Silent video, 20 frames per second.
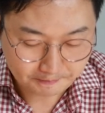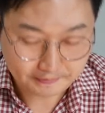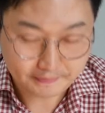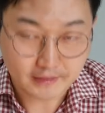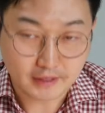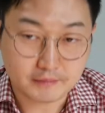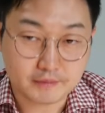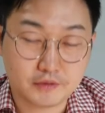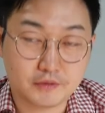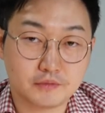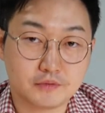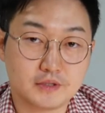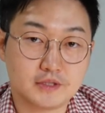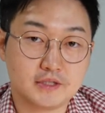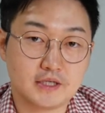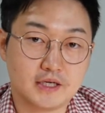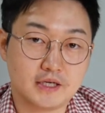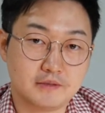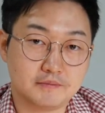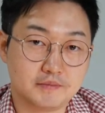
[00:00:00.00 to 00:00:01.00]
그다음에 동네
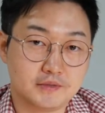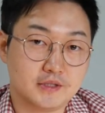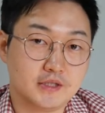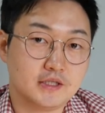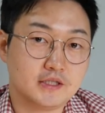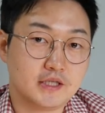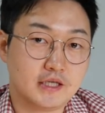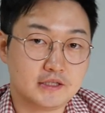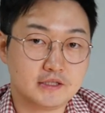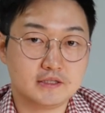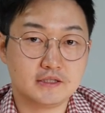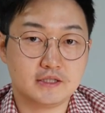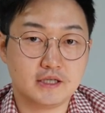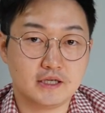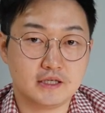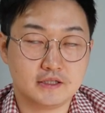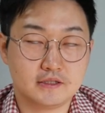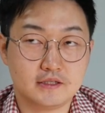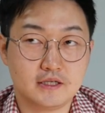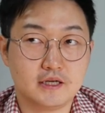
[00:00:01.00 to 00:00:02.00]
사람들의 사는
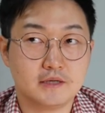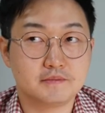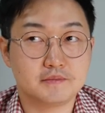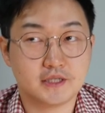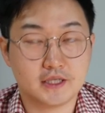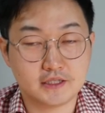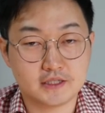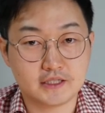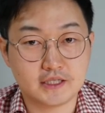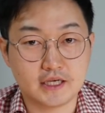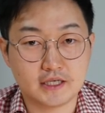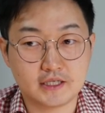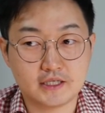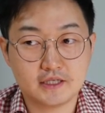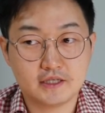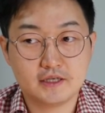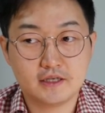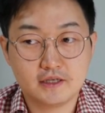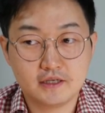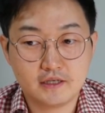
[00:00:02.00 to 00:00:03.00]
사, 사람 사는 이야기.
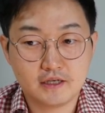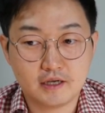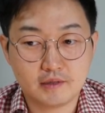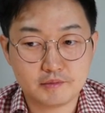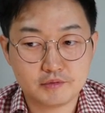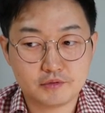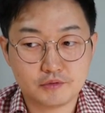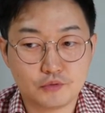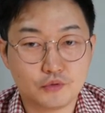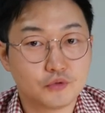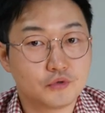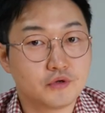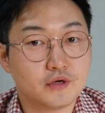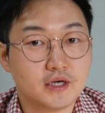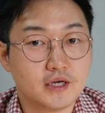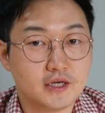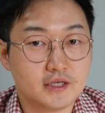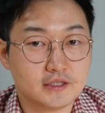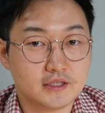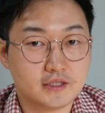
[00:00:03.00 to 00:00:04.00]
아무래도
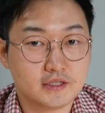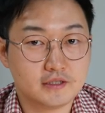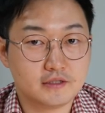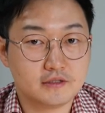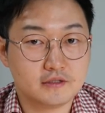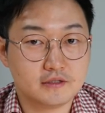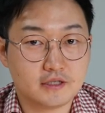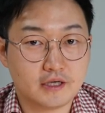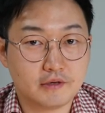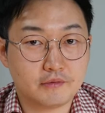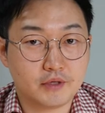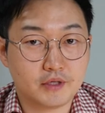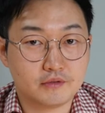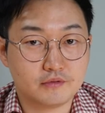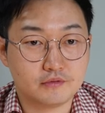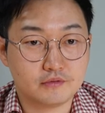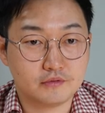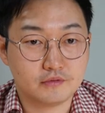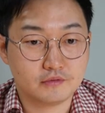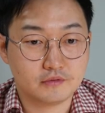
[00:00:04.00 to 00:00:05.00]
고령화가 된
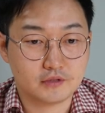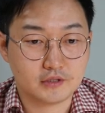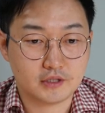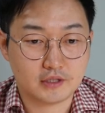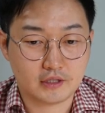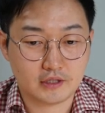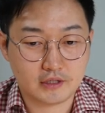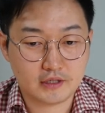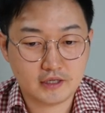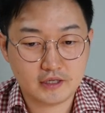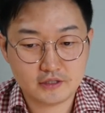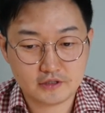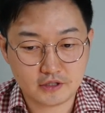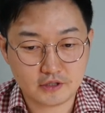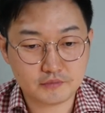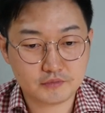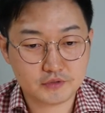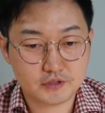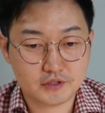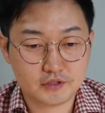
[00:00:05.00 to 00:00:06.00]
사회고 이제
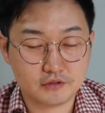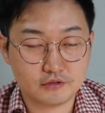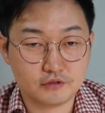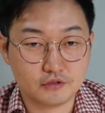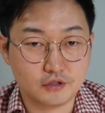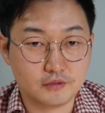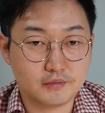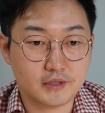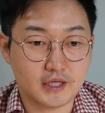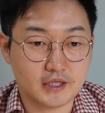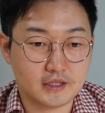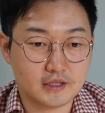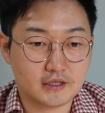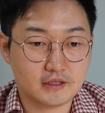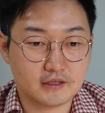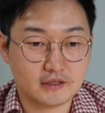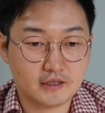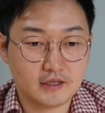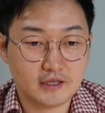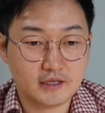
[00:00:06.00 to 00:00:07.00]
젊은이들이 입이 안
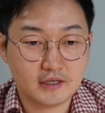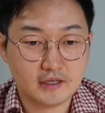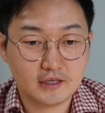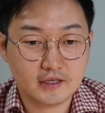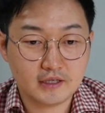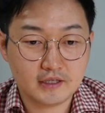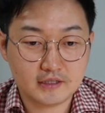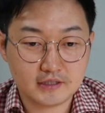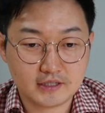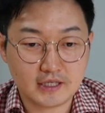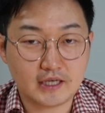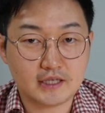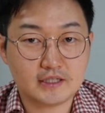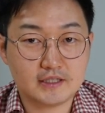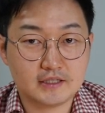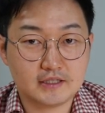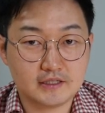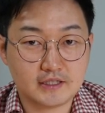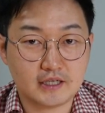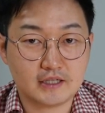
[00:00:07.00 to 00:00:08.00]
되는데
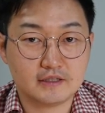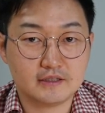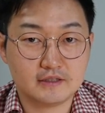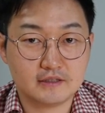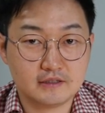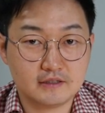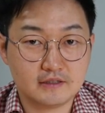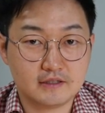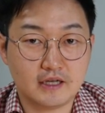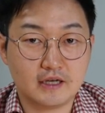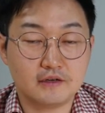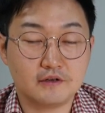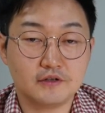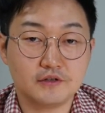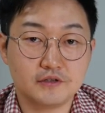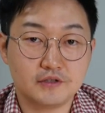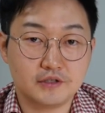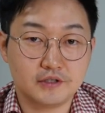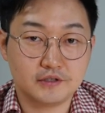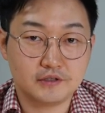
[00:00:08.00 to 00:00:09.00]
작은 작은
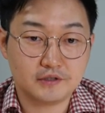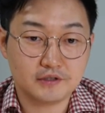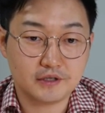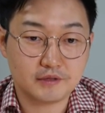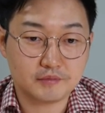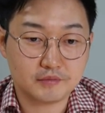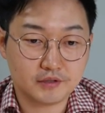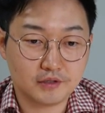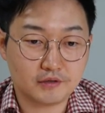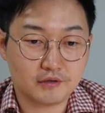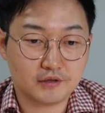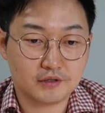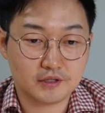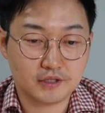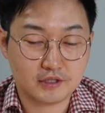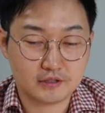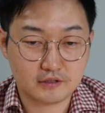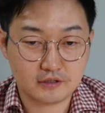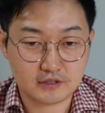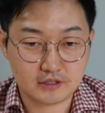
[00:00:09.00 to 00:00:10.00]
사건들이 일어나면서
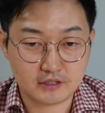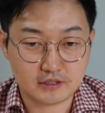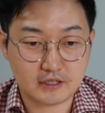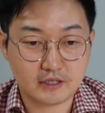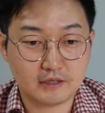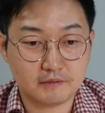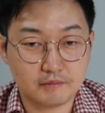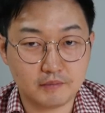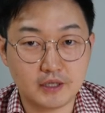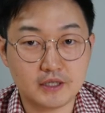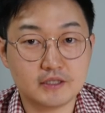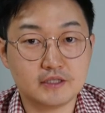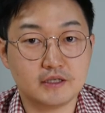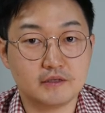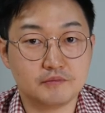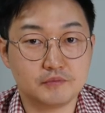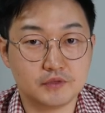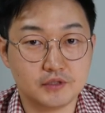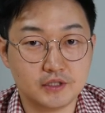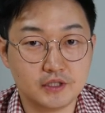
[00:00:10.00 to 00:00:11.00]
거기에서 이제 사람, 마을
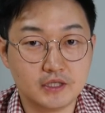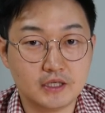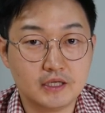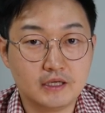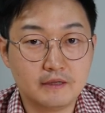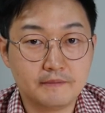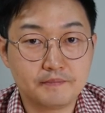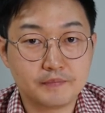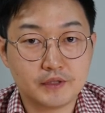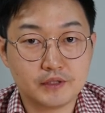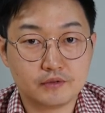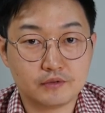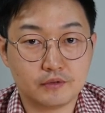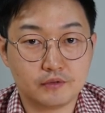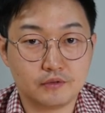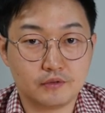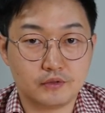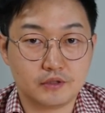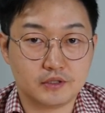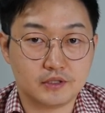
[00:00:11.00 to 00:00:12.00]
사람들이
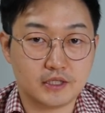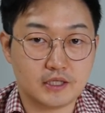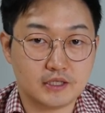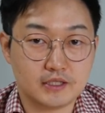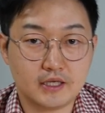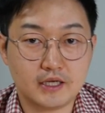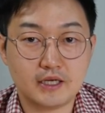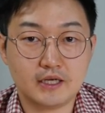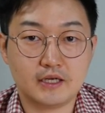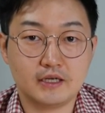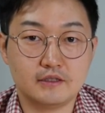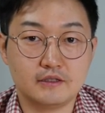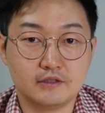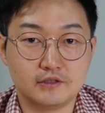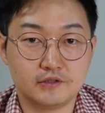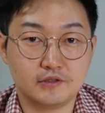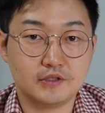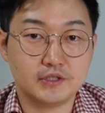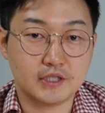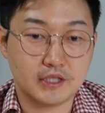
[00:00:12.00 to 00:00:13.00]
서로 이제 살아가는
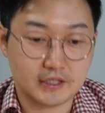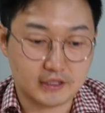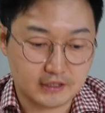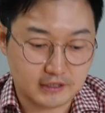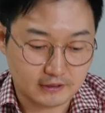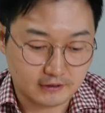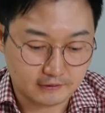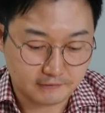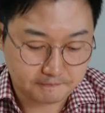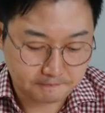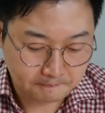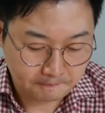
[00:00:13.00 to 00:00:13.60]
그런 이야기예요.